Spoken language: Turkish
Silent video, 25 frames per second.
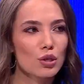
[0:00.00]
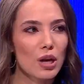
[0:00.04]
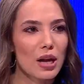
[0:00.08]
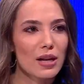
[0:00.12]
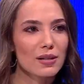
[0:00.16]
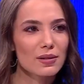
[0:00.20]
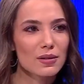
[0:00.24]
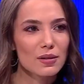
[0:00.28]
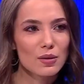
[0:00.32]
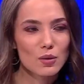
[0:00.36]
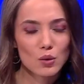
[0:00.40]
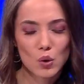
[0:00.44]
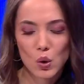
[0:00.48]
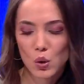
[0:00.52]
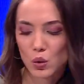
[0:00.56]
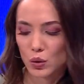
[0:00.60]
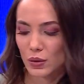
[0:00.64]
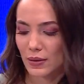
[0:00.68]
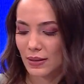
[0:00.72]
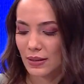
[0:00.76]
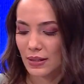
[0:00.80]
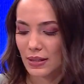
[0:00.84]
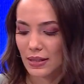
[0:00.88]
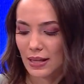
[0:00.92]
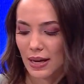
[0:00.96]
şansını sordu
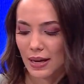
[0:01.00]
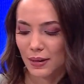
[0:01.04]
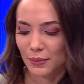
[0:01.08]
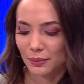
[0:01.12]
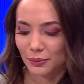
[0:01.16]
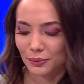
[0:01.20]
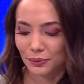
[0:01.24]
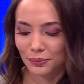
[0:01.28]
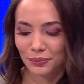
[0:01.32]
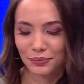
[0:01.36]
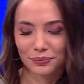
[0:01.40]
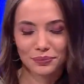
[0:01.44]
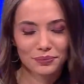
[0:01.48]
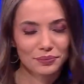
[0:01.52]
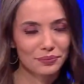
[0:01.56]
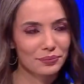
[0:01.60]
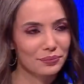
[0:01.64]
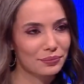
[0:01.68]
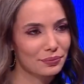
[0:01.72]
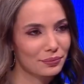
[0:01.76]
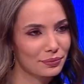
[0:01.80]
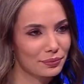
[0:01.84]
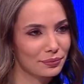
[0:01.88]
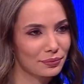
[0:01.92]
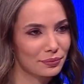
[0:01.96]
size. Bu
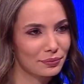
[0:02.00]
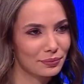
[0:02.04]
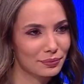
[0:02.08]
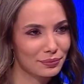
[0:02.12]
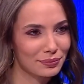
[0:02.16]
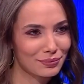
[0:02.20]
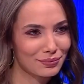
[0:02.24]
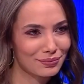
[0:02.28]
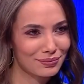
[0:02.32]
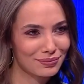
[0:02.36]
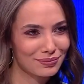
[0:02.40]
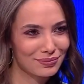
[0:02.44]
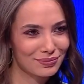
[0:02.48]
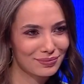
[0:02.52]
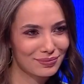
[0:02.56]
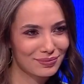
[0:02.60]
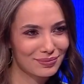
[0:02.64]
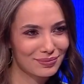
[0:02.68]
e, bu sene